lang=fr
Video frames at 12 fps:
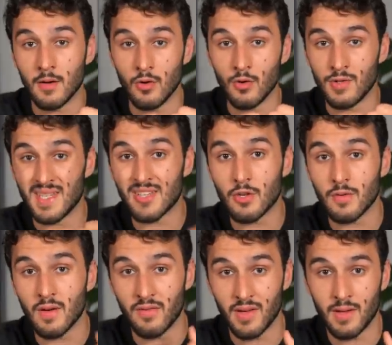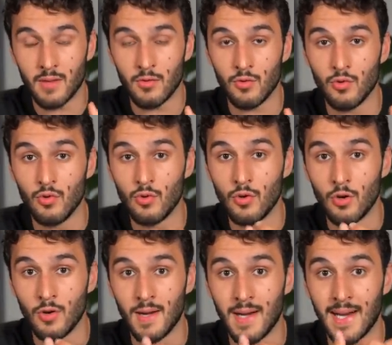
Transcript: euh, le 80-20 de euh,